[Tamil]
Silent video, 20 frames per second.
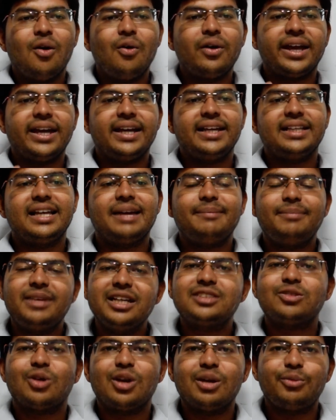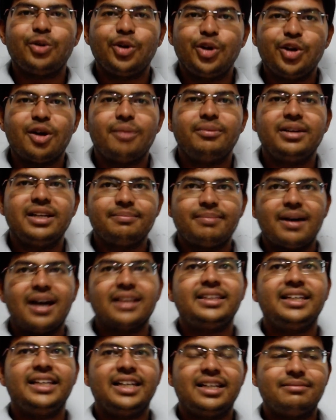ஓகே இதை எப்படி சொல்ல முடியும் அப்படின்னு
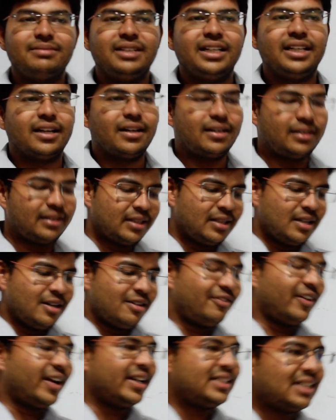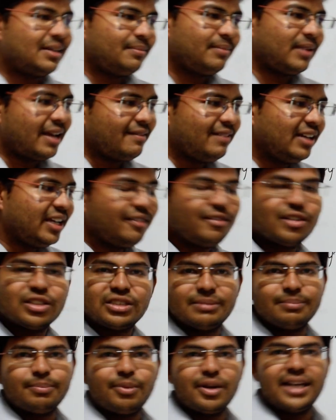பார்த்தீங்க அப்படின்னா ஃபார் எக்ஸாம்பிள் ஐ வில் கிவ் யூ
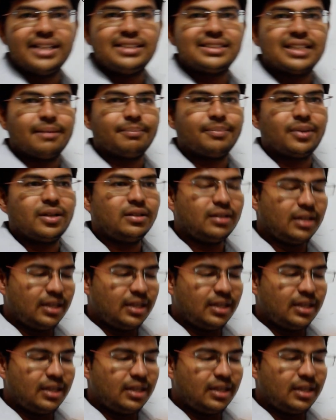சிம்பிள் எக்ஸாம்பிள்